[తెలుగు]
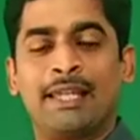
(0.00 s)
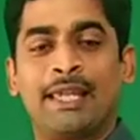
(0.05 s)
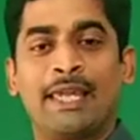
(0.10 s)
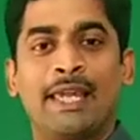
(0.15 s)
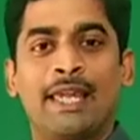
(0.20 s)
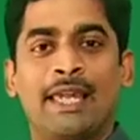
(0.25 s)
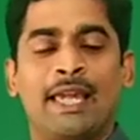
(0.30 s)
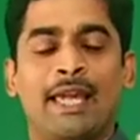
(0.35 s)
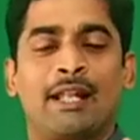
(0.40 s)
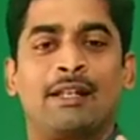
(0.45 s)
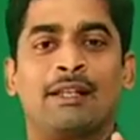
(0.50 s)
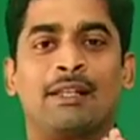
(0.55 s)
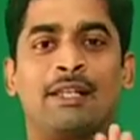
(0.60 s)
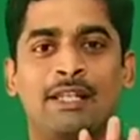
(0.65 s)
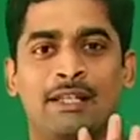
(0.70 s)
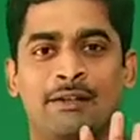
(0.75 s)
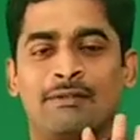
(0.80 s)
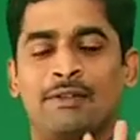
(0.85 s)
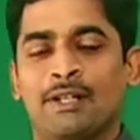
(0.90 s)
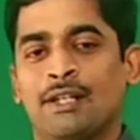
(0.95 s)
ఏఎన్
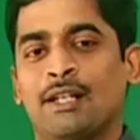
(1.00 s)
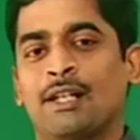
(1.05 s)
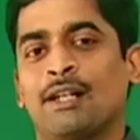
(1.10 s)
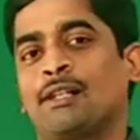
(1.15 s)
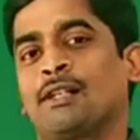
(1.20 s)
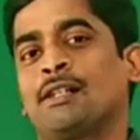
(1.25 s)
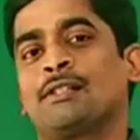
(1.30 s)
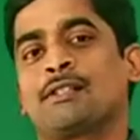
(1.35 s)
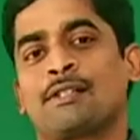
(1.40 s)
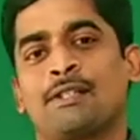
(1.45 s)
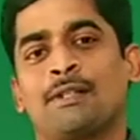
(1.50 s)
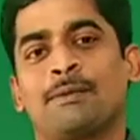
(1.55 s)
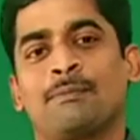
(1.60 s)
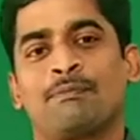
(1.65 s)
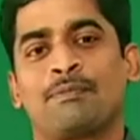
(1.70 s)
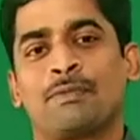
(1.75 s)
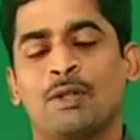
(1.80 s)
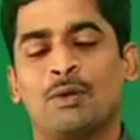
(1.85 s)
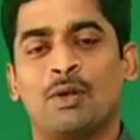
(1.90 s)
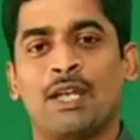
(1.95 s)
ఇండిఫినెట్ ఆర్టికల్స్ని
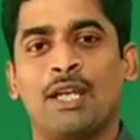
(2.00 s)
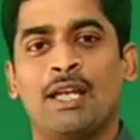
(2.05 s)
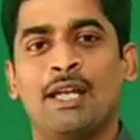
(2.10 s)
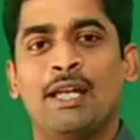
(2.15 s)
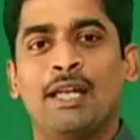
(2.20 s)
ఓకే